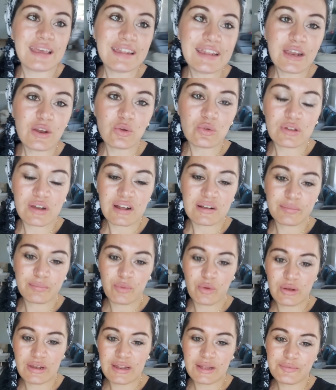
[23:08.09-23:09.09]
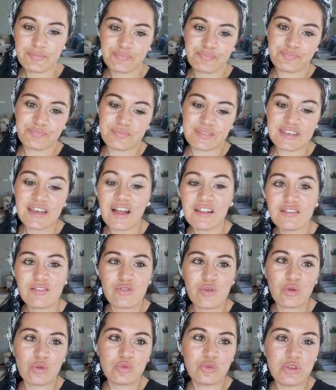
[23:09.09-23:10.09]
genel olarak böyle
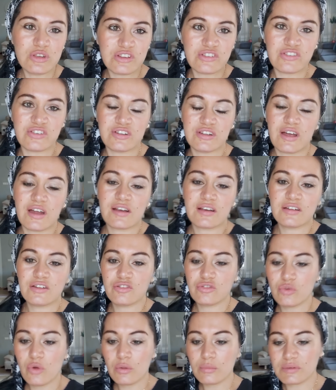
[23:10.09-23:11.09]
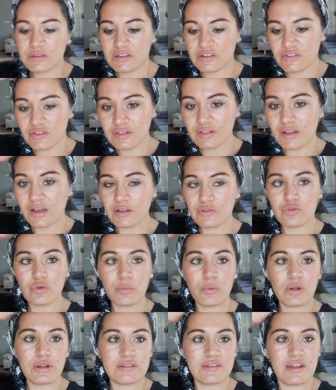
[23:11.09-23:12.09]
yalnız olduğu için de arkadaşta olmadığı için
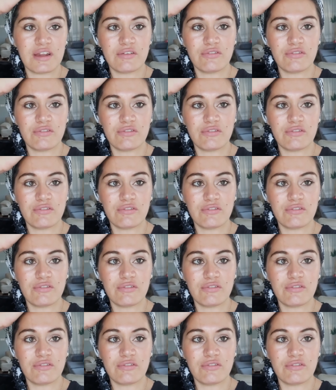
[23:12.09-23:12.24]
daha çok böyle